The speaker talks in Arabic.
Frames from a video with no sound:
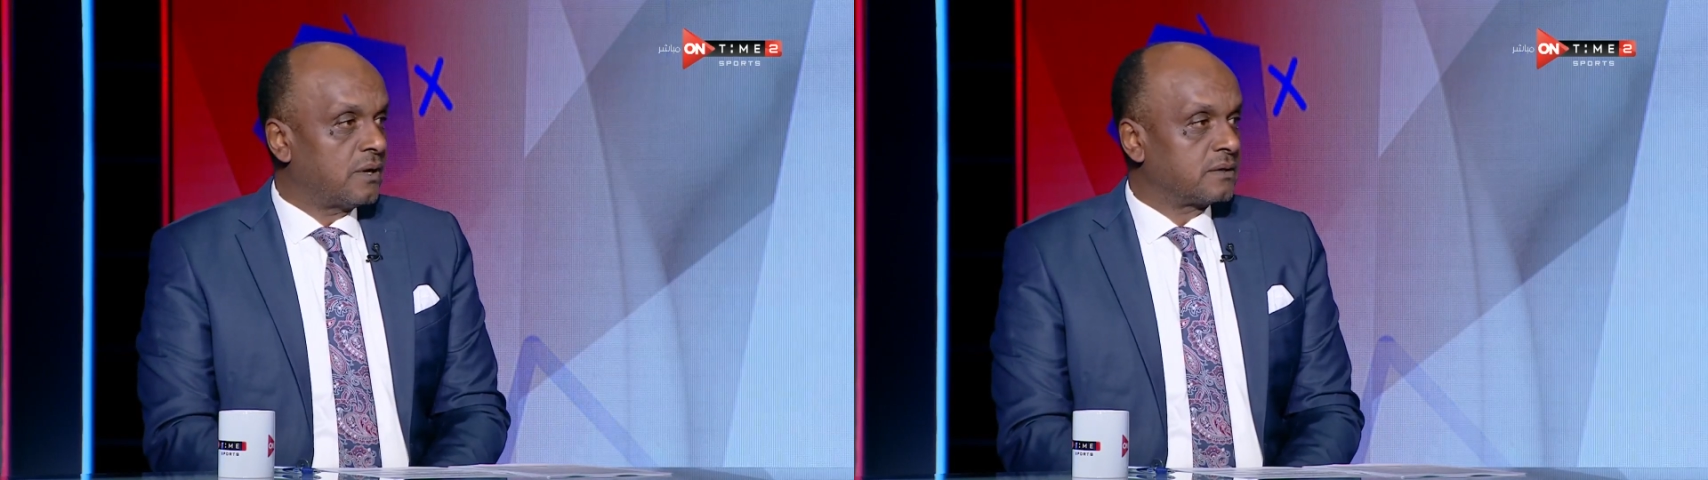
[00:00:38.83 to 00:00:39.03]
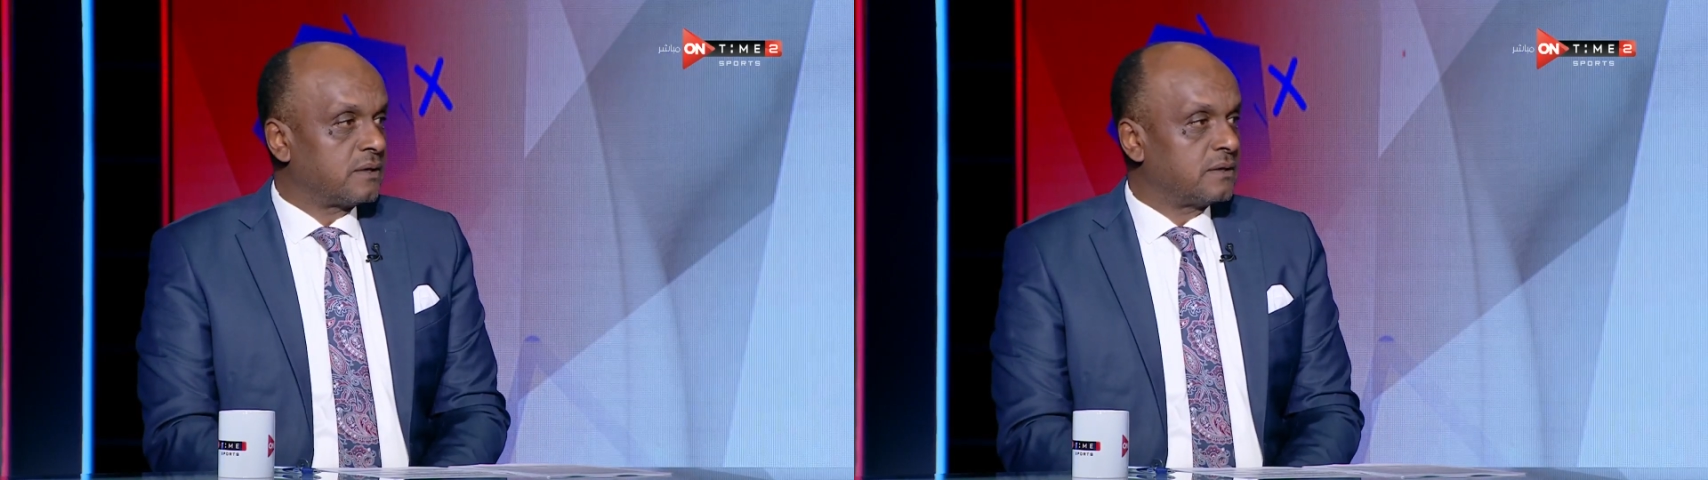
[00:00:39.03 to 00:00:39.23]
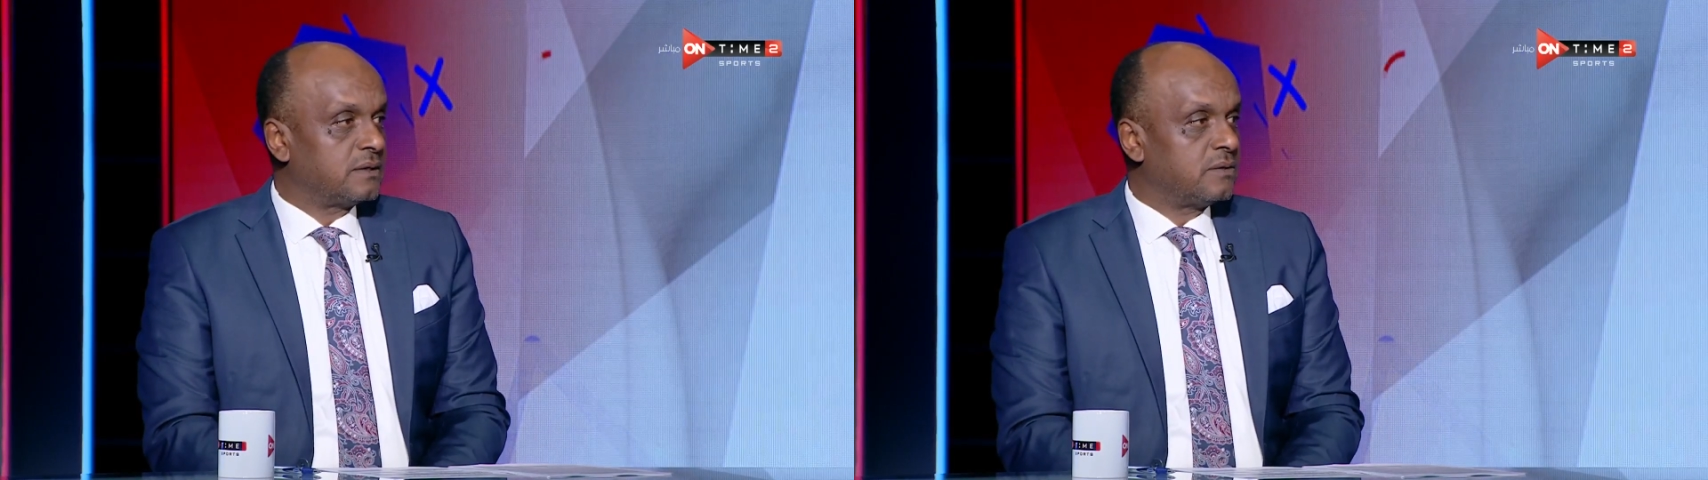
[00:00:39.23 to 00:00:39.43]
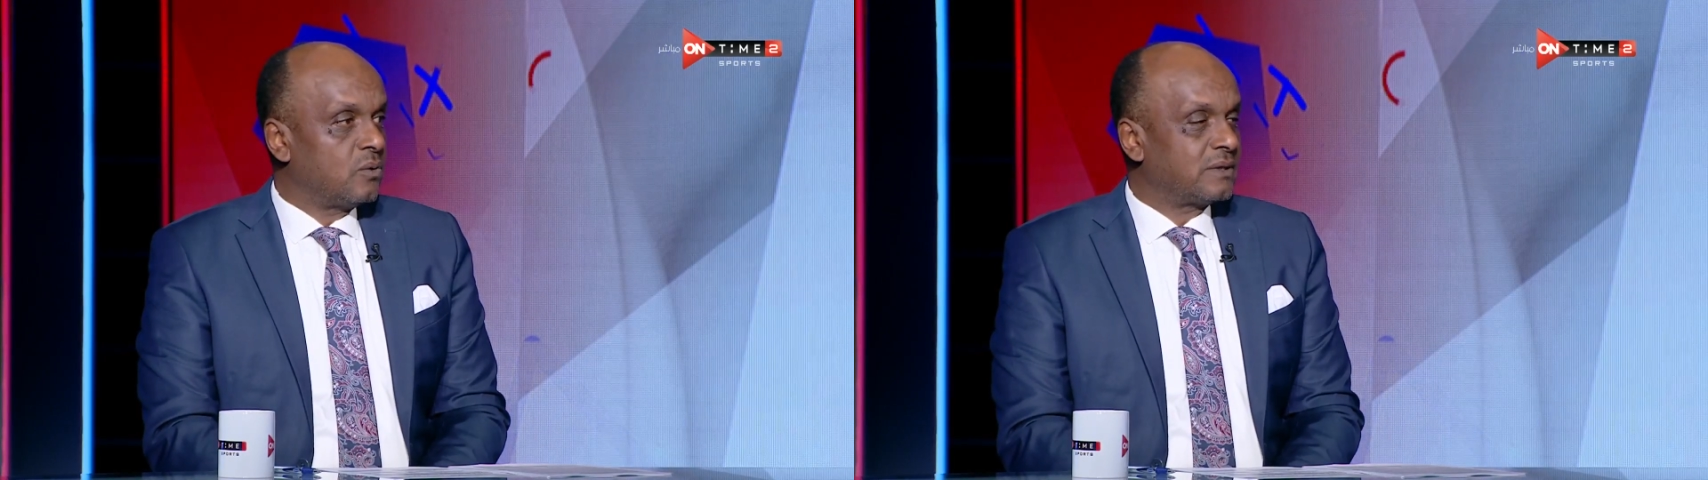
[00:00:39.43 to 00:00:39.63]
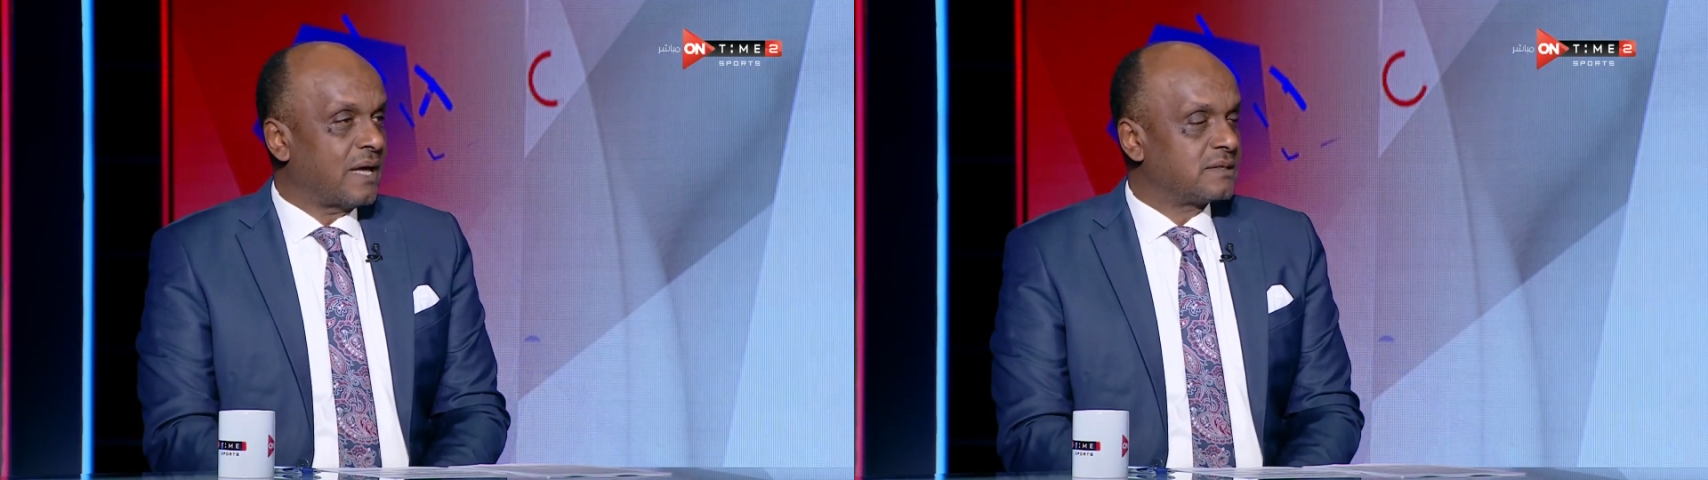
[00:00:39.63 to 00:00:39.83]
اعتقد ان
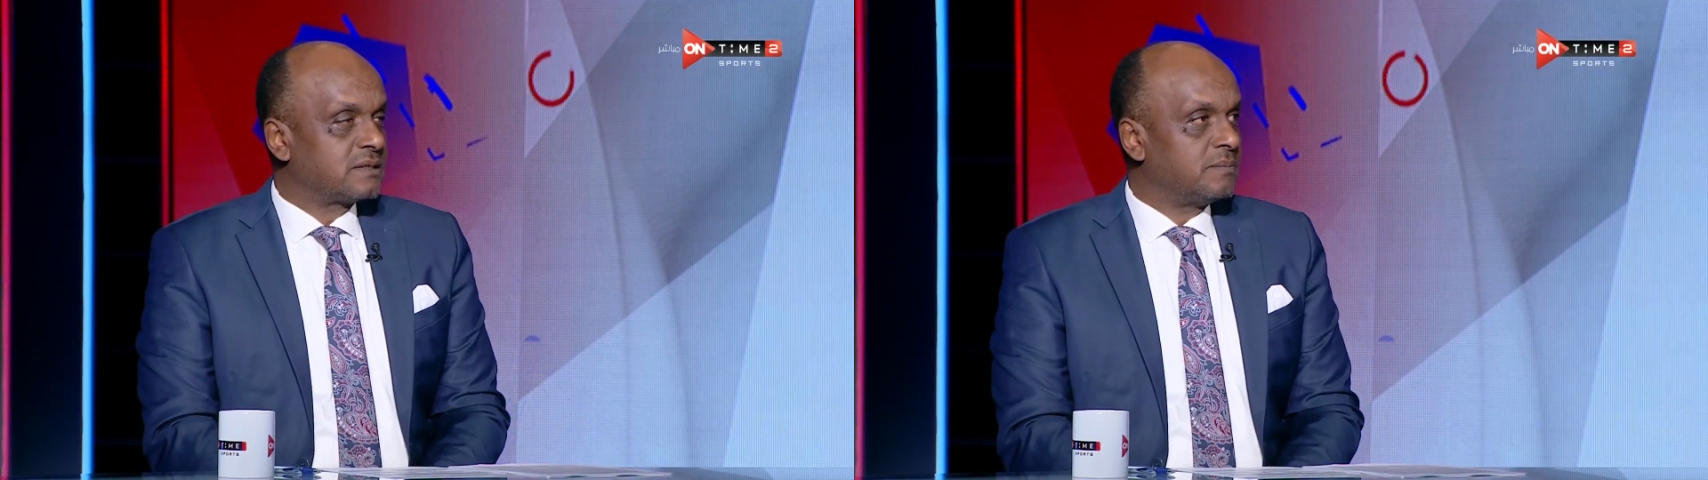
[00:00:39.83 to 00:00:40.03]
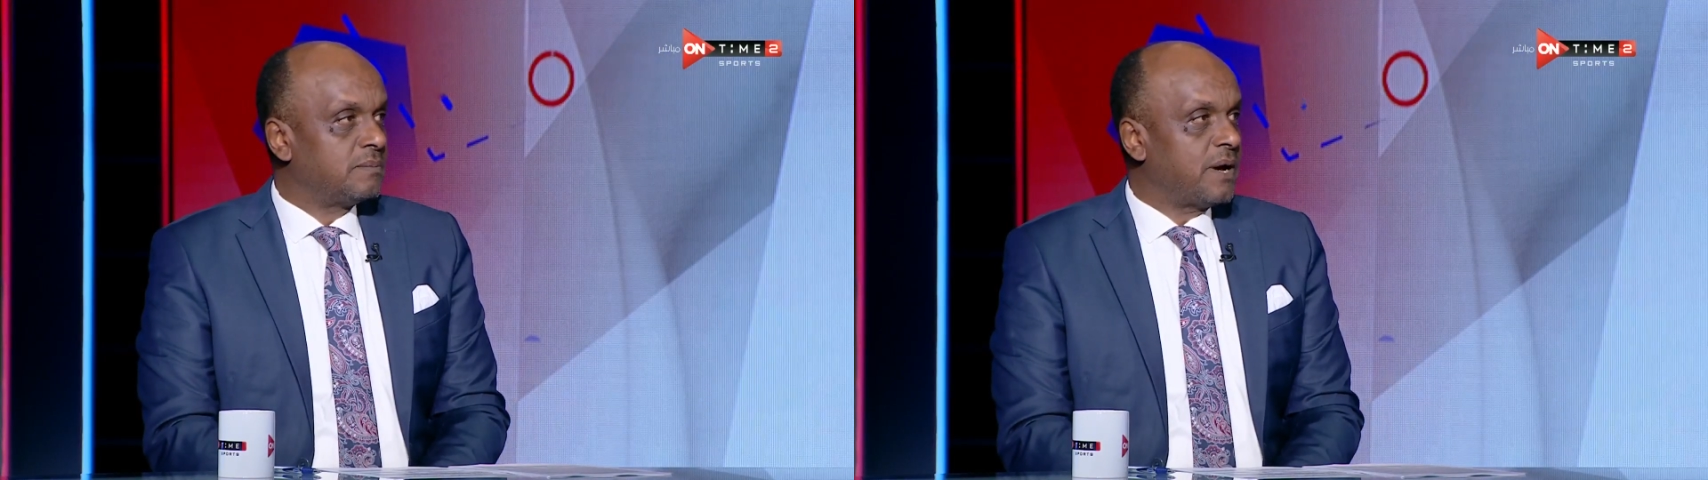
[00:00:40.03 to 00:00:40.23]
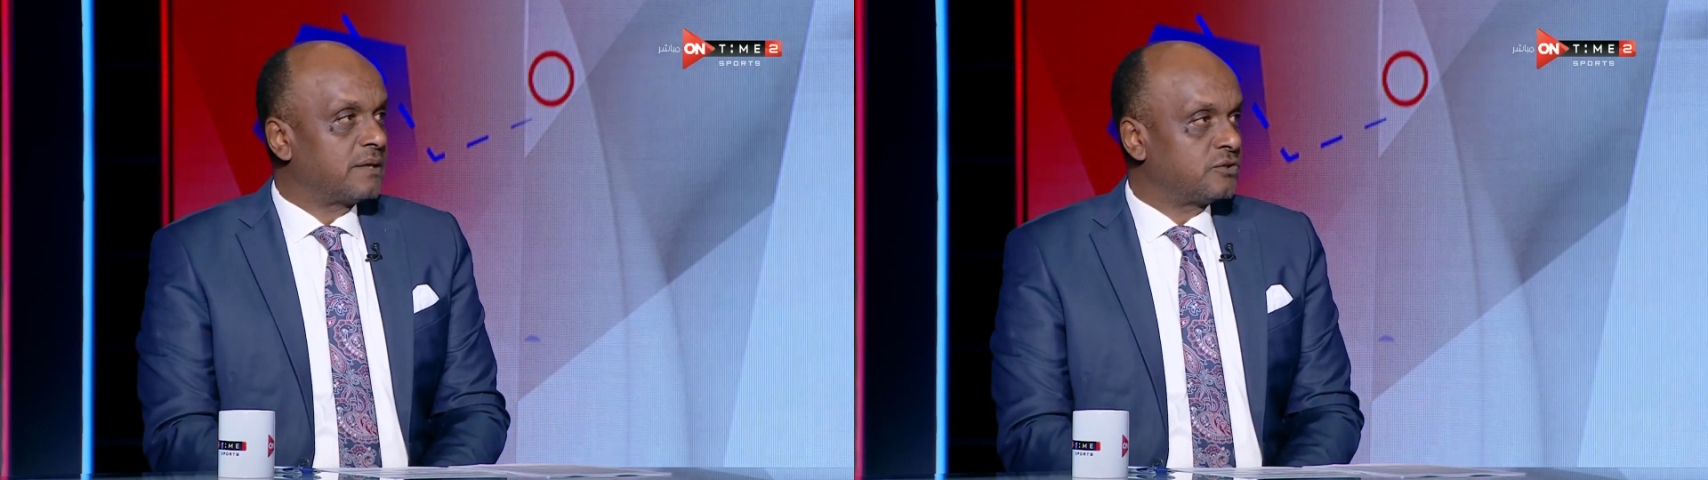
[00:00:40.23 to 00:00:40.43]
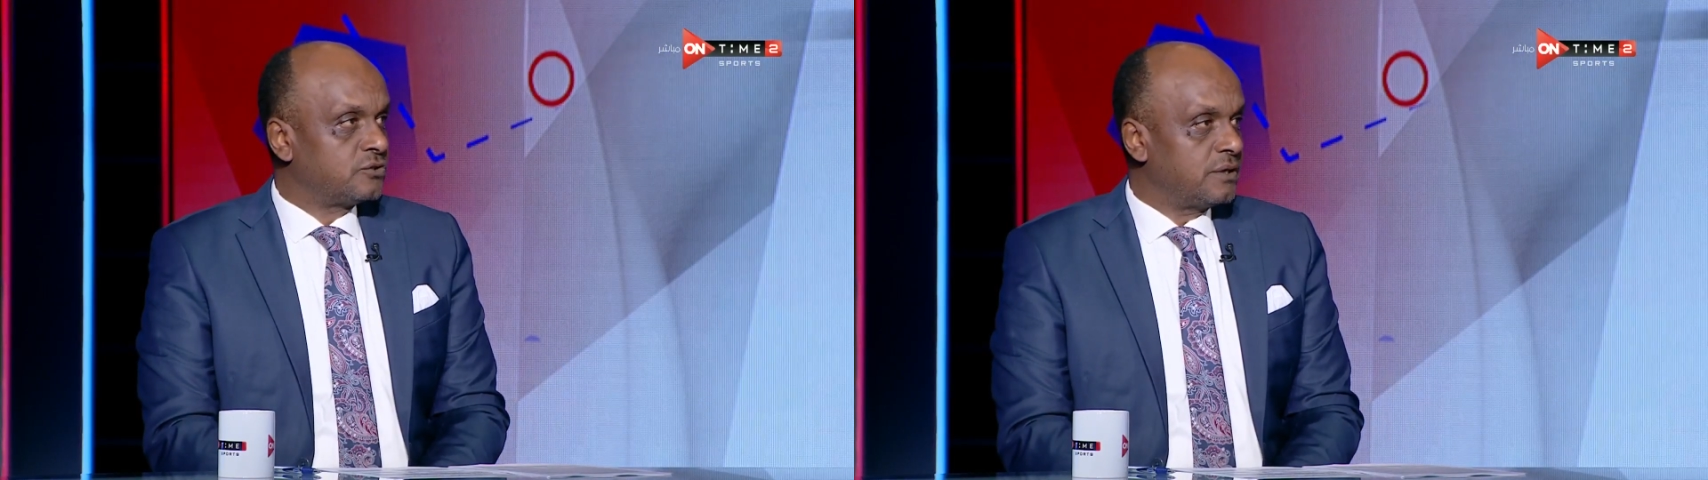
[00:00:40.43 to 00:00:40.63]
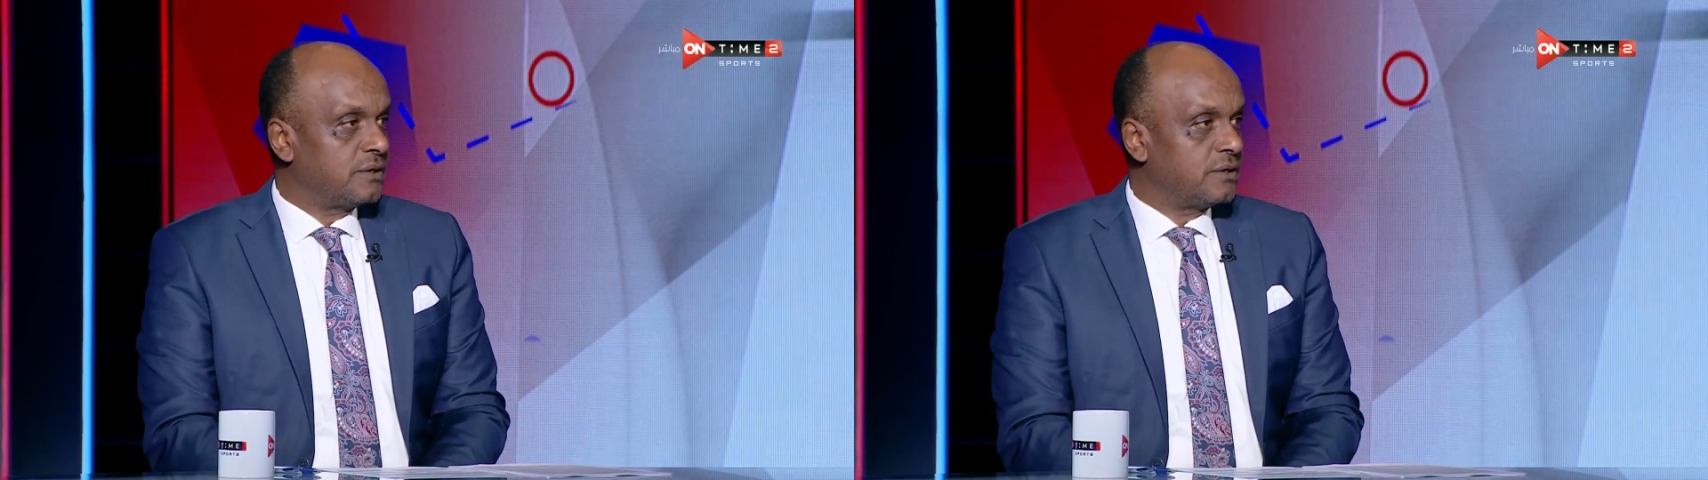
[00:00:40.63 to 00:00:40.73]
هو تحسن بعض الشيء